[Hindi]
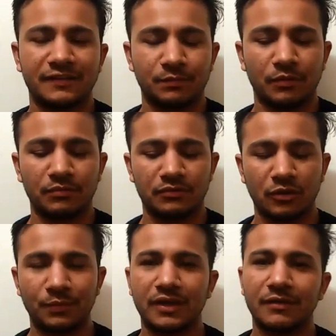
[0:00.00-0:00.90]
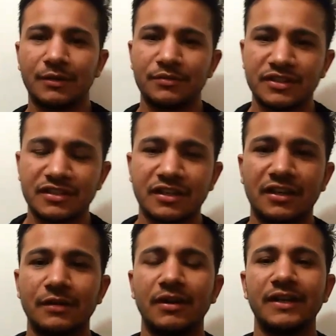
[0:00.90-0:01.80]
खास टॉपिक के बारे में
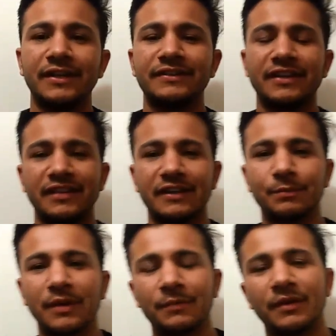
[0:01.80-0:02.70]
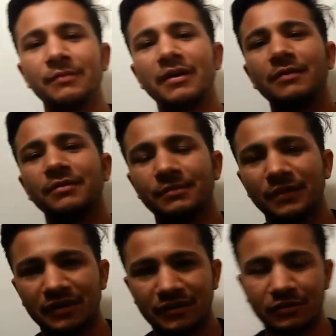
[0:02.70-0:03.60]
चर्चा करने वाले हैं जैसा कि फरवरी माह
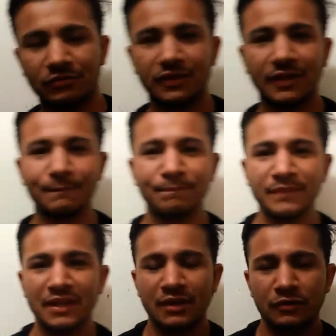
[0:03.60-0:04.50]
में एक वाक्य हुआ था